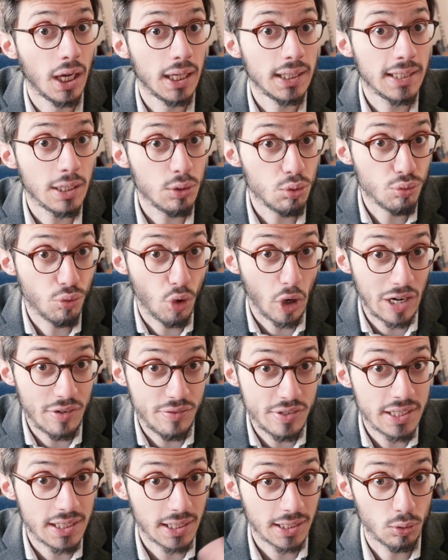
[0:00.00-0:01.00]
qui est une focale
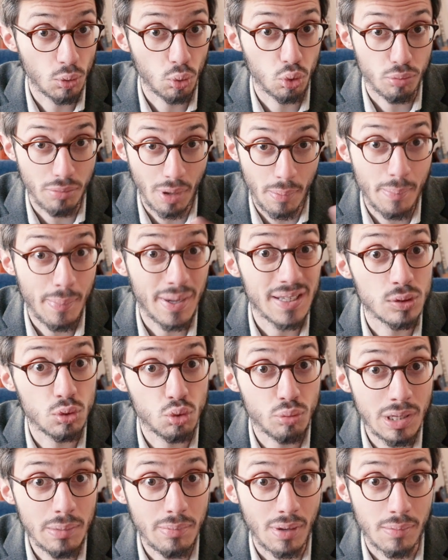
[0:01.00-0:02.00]
fixe et qui donc ne permet pas de
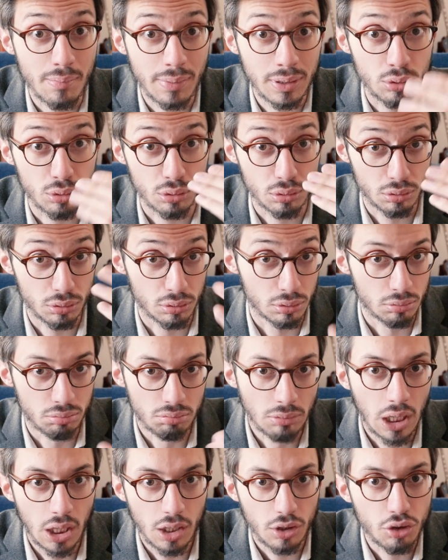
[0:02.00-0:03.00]
zoomer, ne permet pas
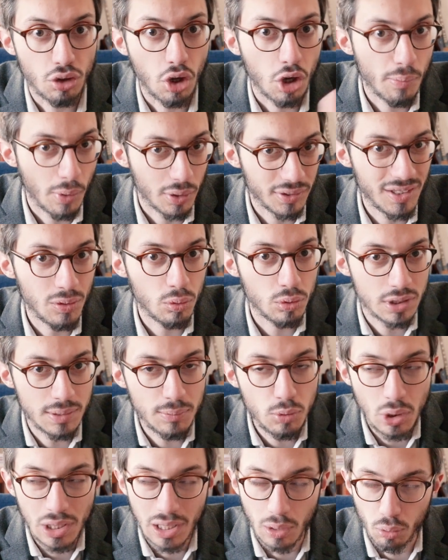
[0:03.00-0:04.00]
d'augmenter ou de
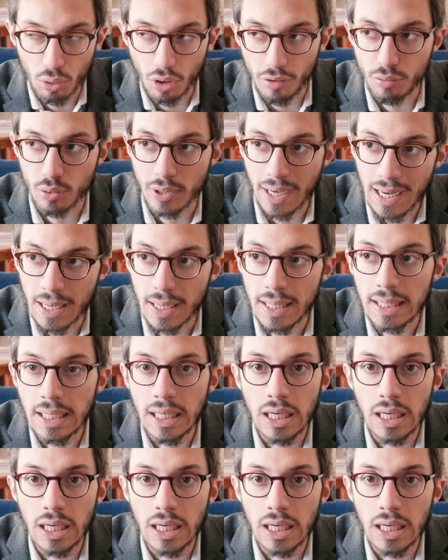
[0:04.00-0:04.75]
diminuer la longueur focale,